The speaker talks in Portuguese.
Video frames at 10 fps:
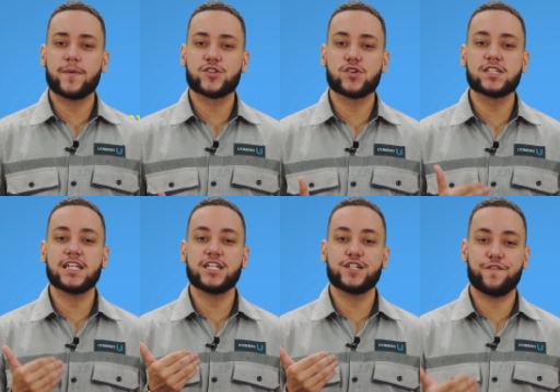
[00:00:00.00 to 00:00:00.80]
a pessoa
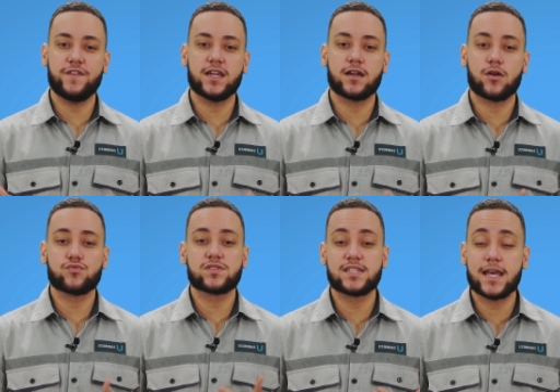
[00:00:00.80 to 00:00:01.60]
se identifica
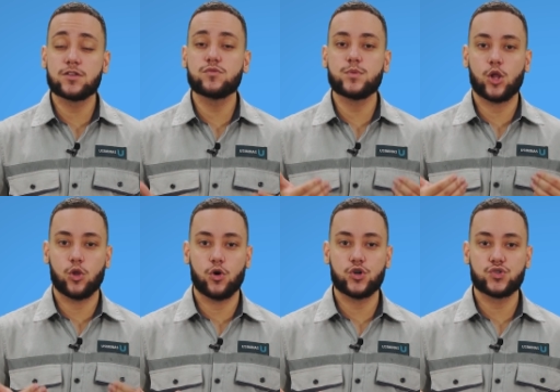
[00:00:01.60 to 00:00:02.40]
com o sexo
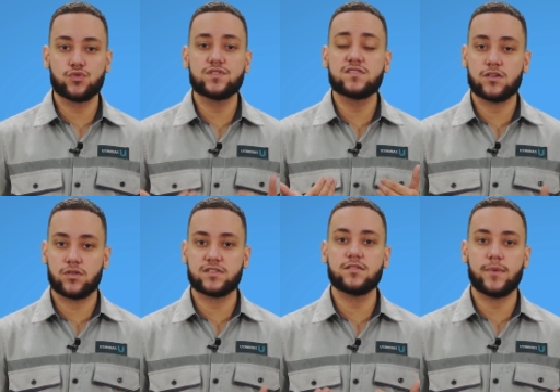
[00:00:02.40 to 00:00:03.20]
biológico de
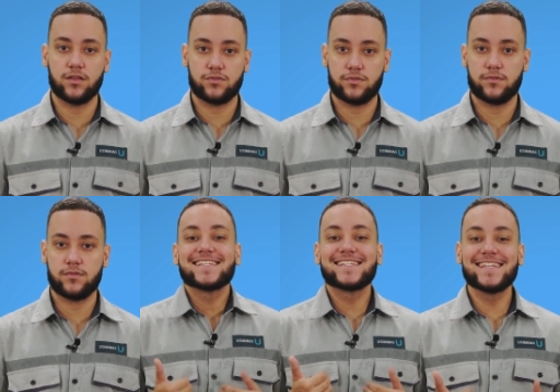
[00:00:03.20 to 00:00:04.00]
seu nascimento.
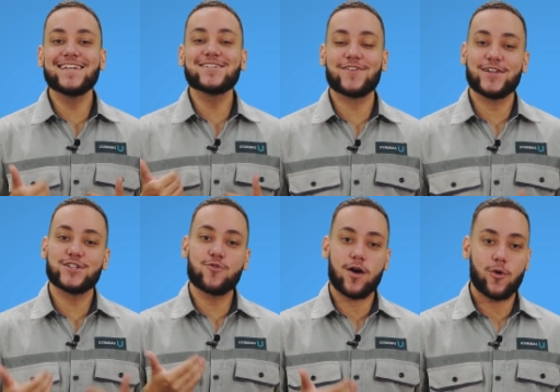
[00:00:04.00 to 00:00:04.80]
Cis
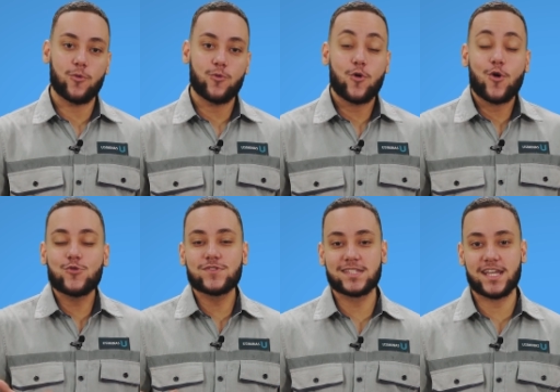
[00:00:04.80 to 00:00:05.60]
vem de igual,
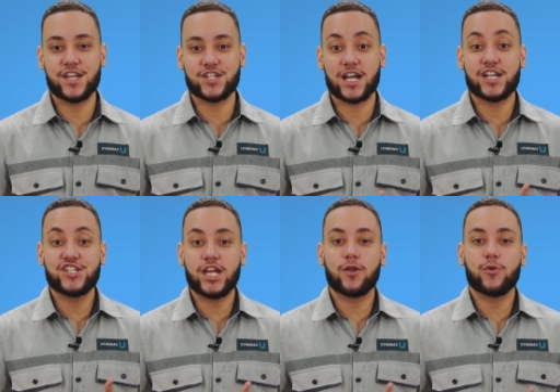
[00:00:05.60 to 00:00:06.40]
ou seja,
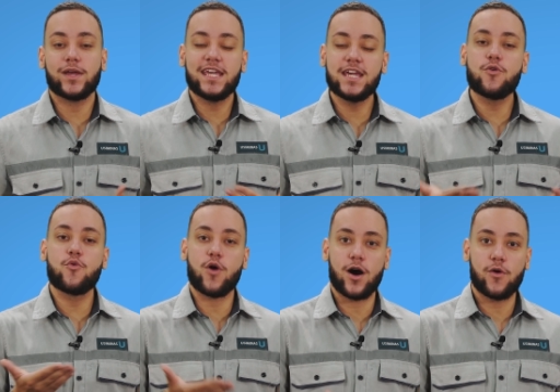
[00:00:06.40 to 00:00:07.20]
gênero
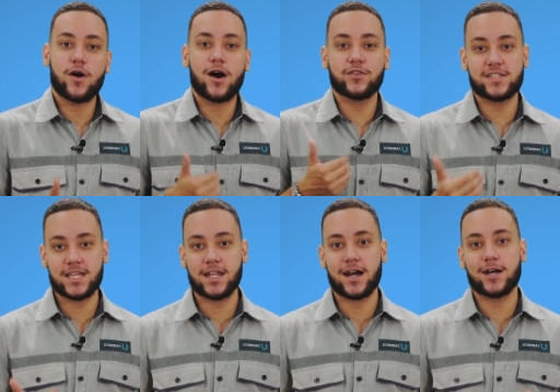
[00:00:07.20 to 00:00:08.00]
igual ao
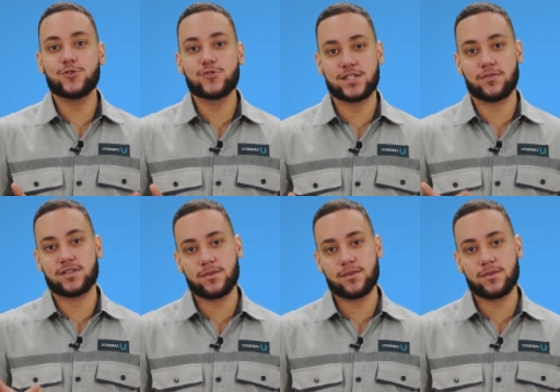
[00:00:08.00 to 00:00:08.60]
designado no seu